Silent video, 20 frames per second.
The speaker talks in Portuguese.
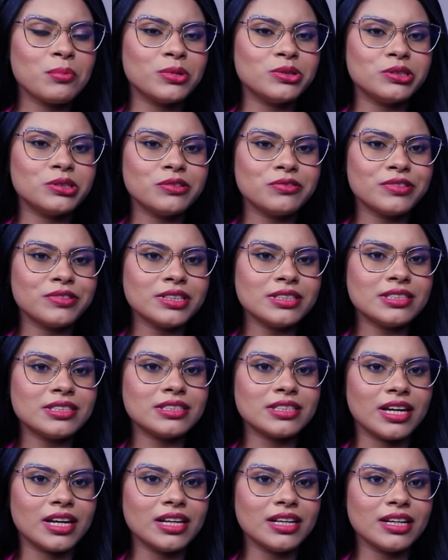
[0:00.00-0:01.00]
mas teve uma
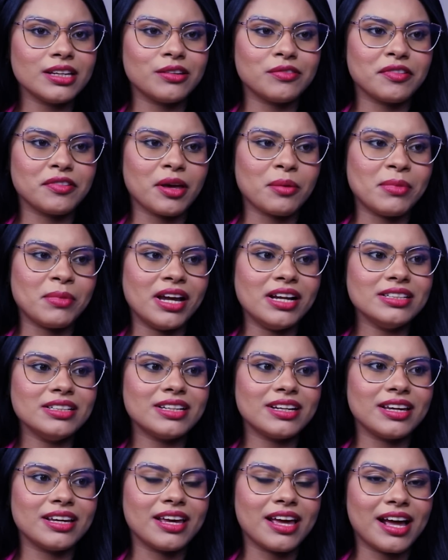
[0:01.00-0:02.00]
cena que eu fiquei bem
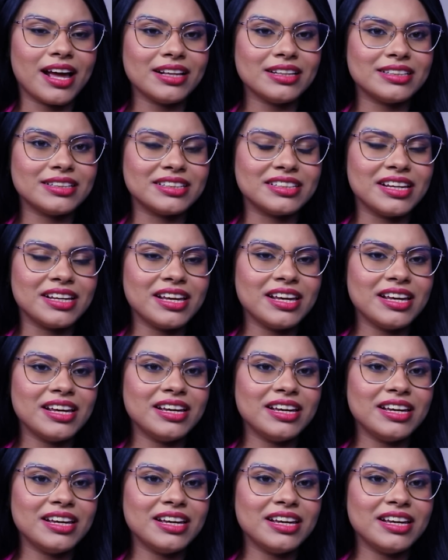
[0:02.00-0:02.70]
intrigada,